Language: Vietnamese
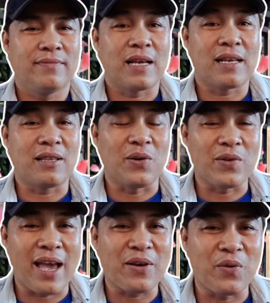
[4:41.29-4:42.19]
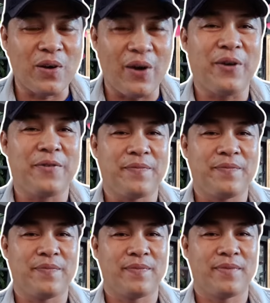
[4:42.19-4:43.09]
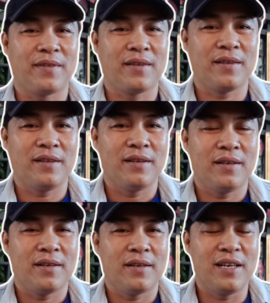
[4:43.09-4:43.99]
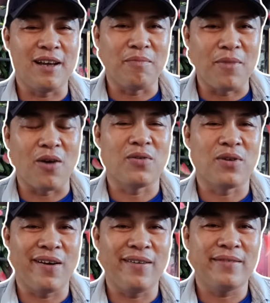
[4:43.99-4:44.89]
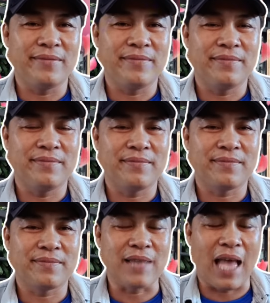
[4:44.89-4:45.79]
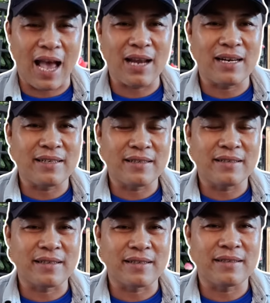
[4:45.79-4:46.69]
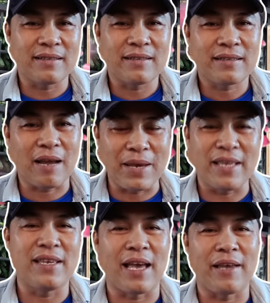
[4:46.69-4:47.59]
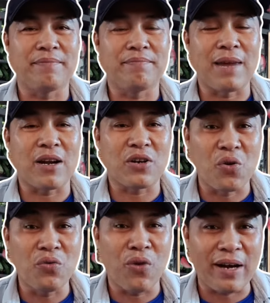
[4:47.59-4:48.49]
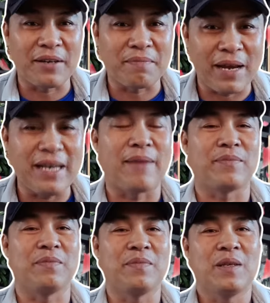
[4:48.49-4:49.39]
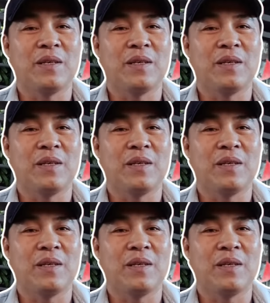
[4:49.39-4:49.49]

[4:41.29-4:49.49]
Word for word: là cái tội ác của nó khi đồng bọn của nó đã đã bị như vậy mà nó trốn thoát được mấy năm